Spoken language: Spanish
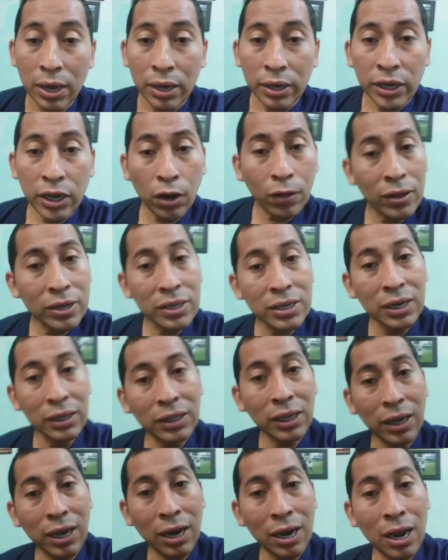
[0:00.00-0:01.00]
Quiero
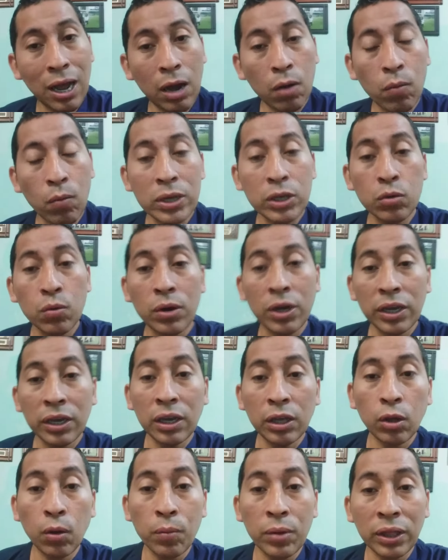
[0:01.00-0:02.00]
decirte que el agua es un
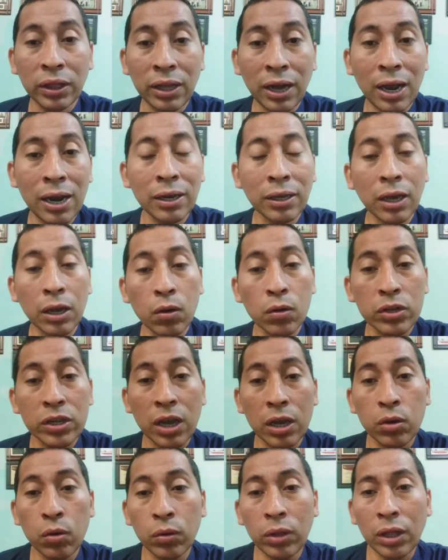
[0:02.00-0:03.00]
líquido vital que
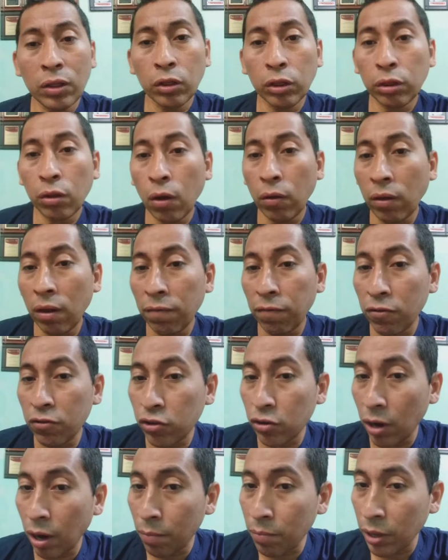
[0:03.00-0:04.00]
nos ayuda en todo el
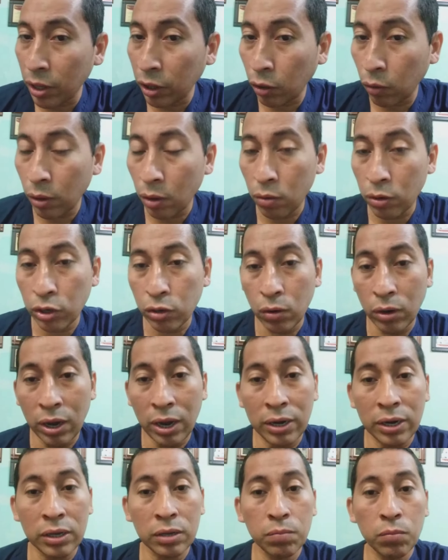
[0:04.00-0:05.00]
funcionamiento de nuestro
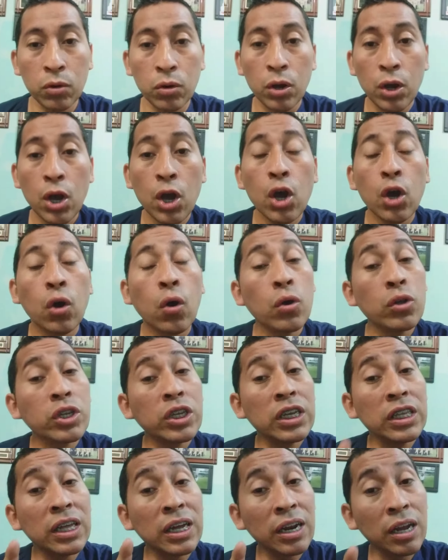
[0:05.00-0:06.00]
organismo.
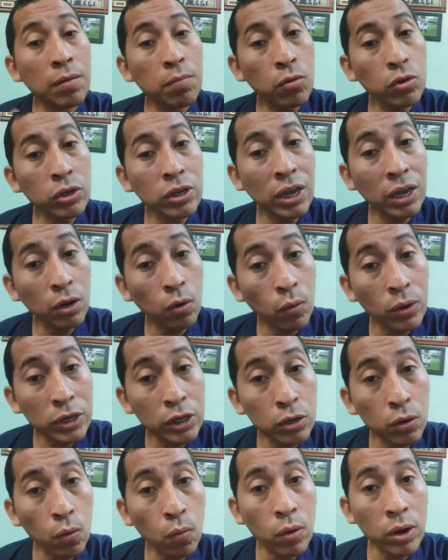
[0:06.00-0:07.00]
Consideremos que
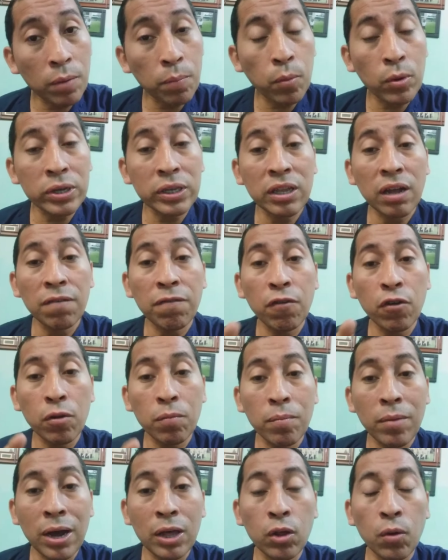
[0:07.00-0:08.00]
nuestro cuerpo está
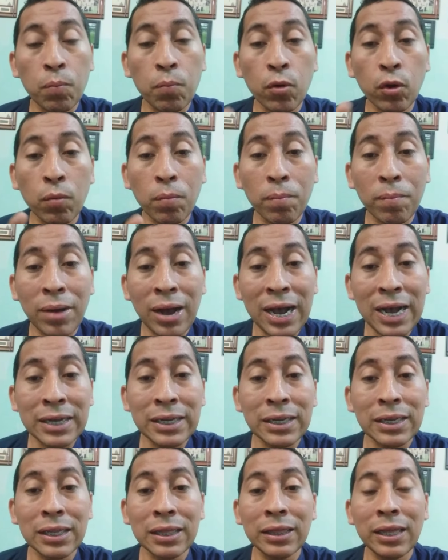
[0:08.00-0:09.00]
formado por
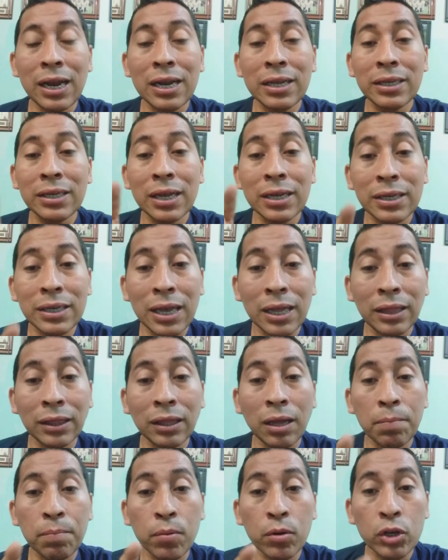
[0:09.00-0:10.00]
más del
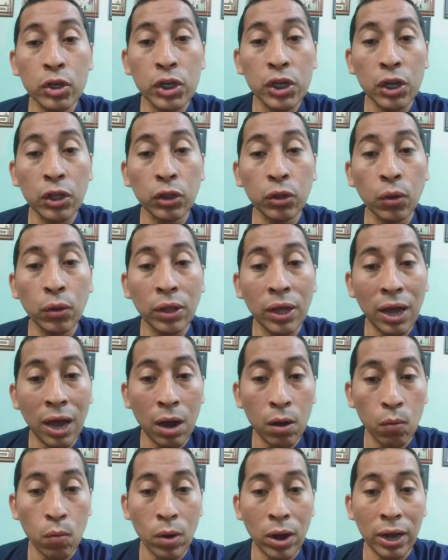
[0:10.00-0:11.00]
60% de
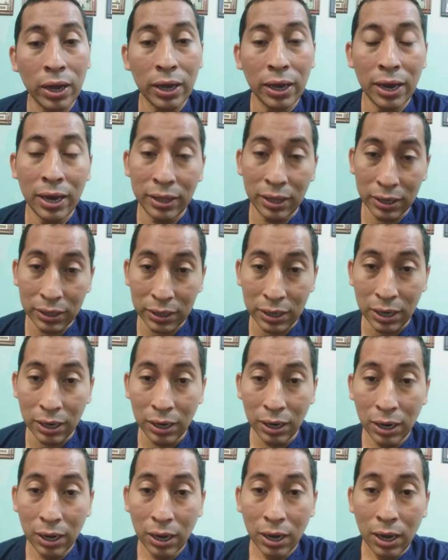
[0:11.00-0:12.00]
agua, es
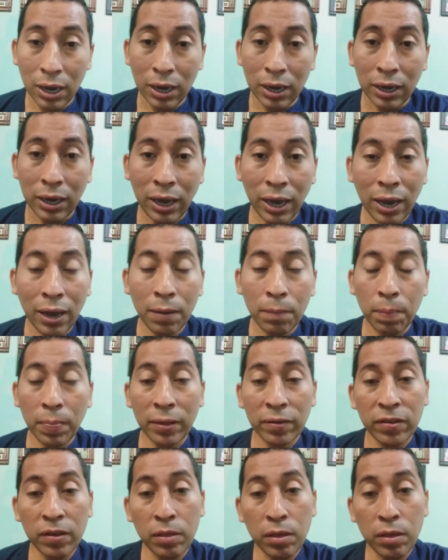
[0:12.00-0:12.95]
decir, que si